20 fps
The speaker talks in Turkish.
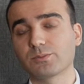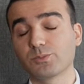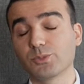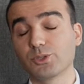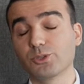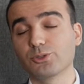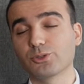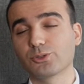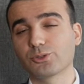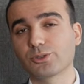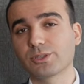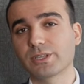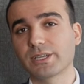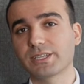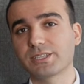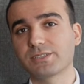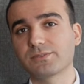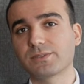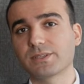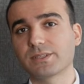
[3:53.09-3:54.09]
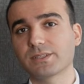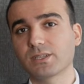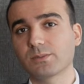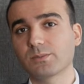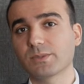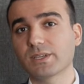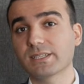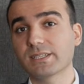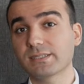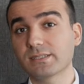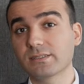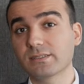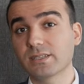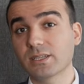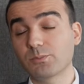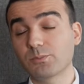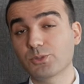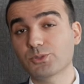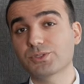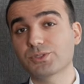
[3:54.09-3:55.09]
milyon dolar civarında ama asıl
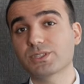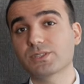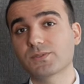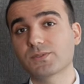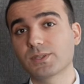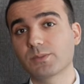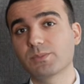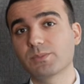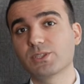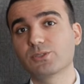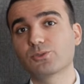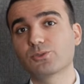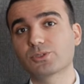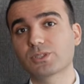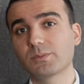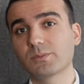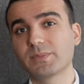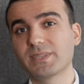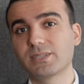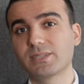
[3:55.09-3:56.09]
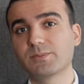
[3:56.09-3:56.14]
repo tarafında 1.1